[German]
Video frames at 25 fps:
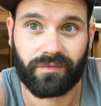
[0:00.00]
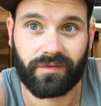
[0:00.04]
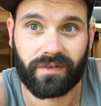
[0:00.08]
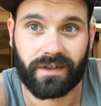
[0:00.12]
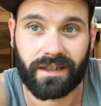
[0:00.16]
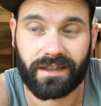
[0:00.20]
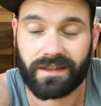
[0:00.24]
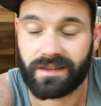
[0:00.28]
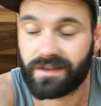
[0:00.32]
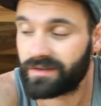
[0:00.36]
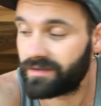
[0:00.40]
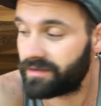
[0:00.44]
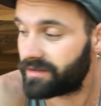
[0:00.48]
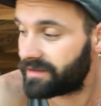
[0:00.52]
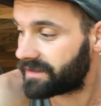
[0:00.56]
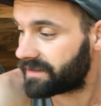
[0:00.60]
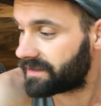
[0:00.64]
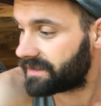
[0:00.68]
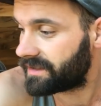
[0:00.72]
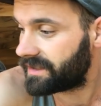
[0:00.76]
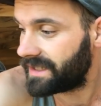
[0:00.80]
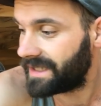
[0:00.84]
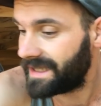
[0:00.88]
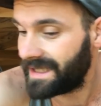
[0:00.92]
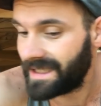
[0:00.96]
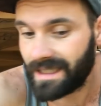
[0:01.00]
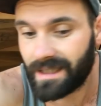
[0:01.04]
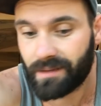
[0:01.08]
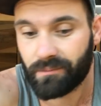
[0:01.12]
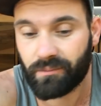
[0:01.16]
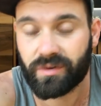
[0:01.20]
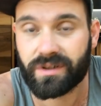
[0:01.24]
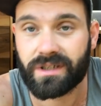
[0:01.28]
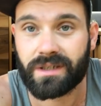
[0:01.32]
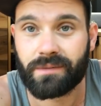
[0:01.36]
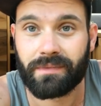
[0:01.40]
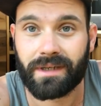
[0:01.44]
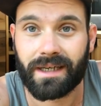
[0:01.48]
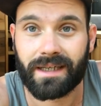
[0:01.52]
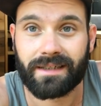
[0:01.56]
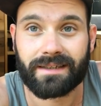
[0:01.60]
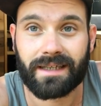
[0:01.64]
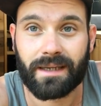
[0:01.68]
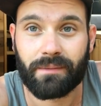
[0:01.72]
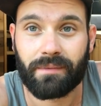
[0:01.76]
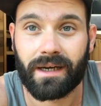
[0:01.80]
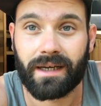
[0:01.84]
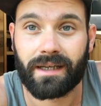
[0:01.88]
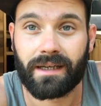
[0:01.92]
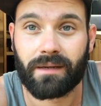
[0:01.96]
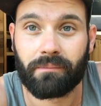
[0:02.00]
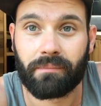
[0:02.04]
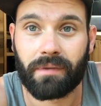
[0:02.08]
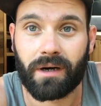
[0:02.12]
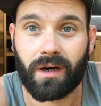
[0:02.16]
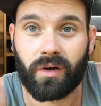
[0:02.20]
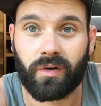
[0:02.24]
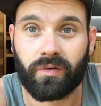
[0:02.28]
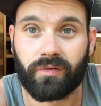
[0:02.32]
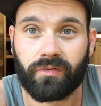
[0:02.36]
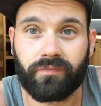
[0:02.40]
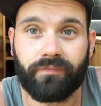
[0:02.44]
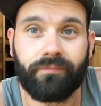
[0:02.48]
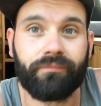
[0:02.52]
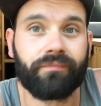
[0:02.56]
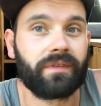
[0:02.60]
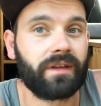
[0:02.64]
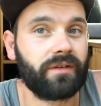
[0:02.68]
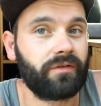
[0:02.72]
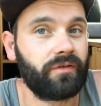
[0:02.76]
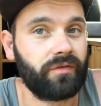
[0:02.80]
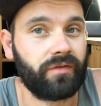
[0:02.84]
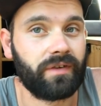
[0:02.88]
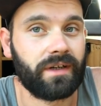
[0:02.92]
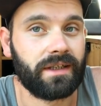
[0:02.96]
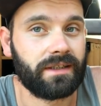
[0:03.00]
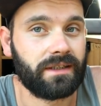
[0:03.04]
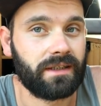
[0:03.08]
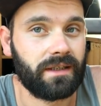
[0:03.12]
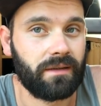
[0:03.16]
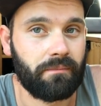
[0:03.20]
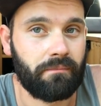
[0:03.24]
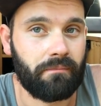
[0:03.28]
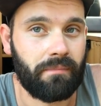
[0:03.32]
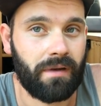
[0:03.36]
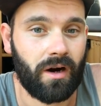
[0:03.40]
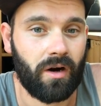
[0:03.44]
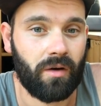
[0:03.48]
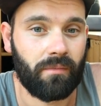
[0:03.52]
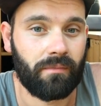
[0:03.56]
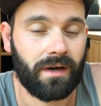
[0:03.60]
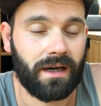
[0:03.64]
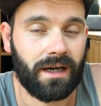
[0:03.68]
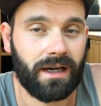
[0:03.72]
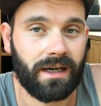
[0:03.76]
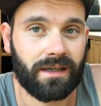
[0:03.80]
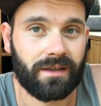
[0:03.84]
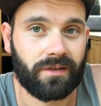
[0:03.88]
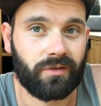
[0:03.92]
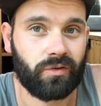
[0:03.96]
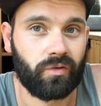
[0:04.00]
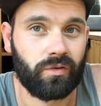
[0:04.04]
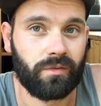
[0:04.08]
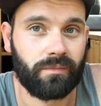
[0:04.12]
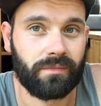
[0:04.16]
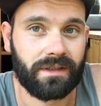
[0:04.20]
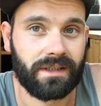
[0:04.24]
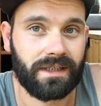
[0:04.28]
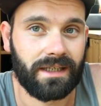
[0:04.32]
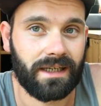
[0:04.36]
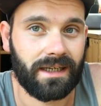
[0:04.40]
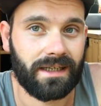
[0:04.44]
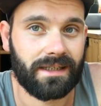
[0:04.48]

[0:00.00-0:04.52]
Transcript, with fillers: Fahrzeug, muss ich mir halt selber eine bauen. Dafür fahre ich in den Baumarkt, hole mir die